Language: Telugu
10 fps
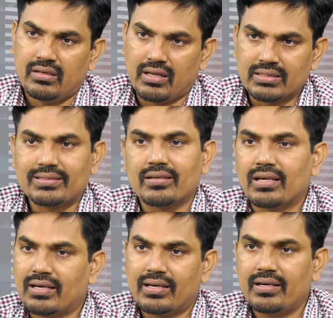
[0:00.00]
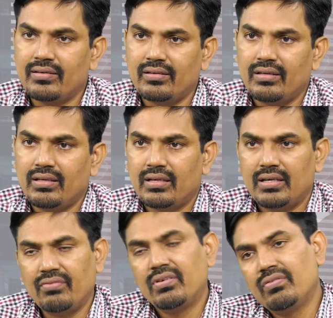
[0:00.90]
నాస్డాక్ హండ్రెడ్
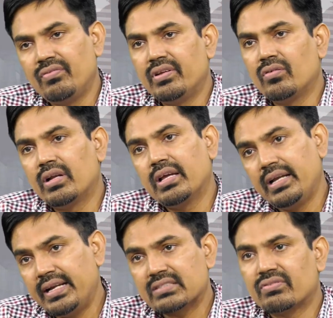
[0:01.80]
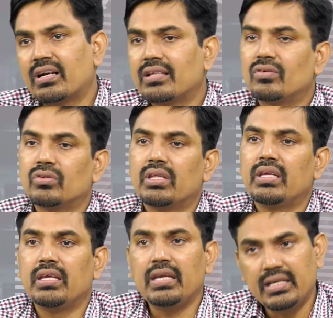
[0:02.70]
నిఫ్టీ ఫిఫ్టీ కూడా ఇండెక్స్ ఫండ్లా దొరుకుతాయి
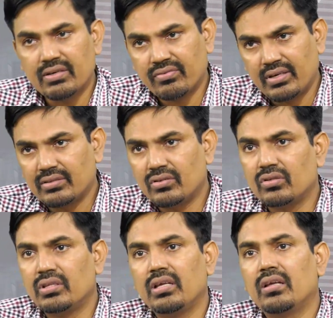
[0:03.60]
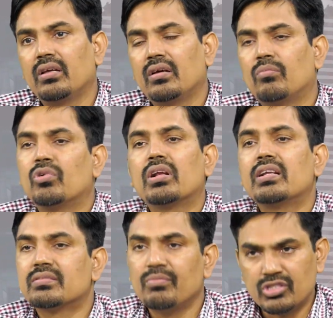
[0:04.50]
ఈటీఎఫ్లా దొరుకుతాయి hmm.
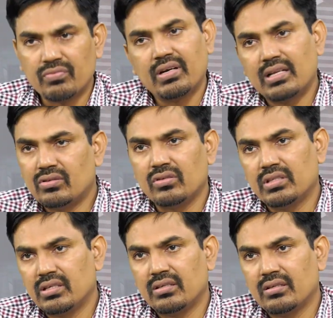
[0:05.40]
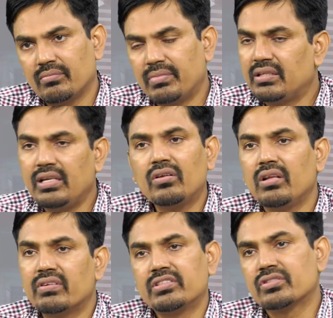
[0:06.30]
మోరల్లెస్ మ్యూచువల్ ఫండ్లా దొరుకుతాయి మీరు దీంట్లో
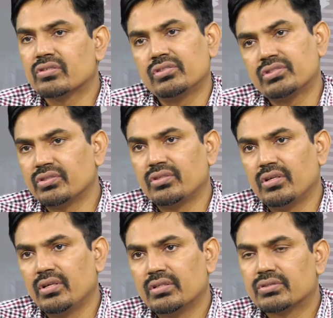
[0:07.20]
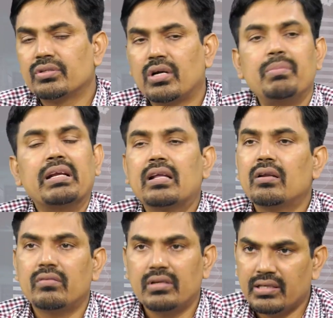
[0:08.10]
ఇన్వెస్ట్ చేసుకోవచ్చు సో
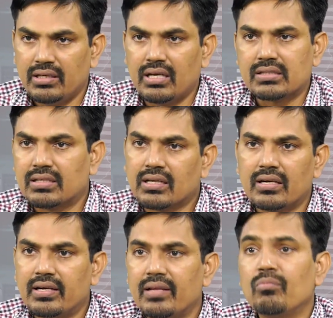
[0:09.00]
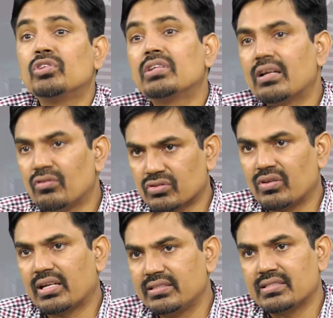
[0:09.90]
అమెరికాలో ఉన్న ఈ నాస్డాక్ హండ్రెడ్ని మోతిలాల్
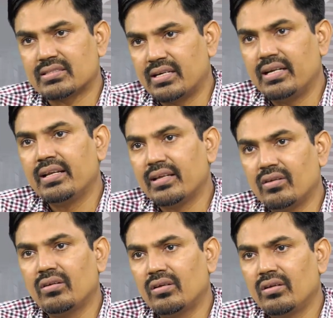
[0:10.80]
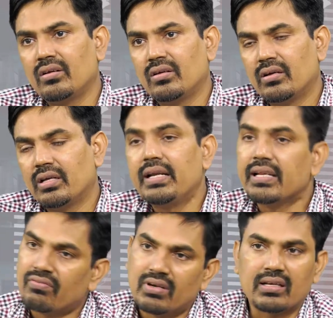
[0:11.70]
ఓస్వాల్ రన్ చేస్తారు ఇండియాలో hmm.
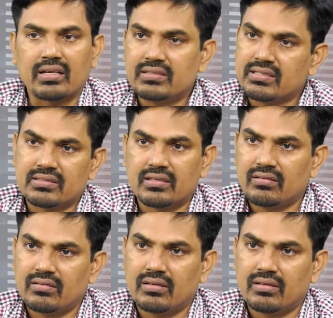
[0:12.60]
ఈటీఎఫ్ లాగా రన్ చేస్తారు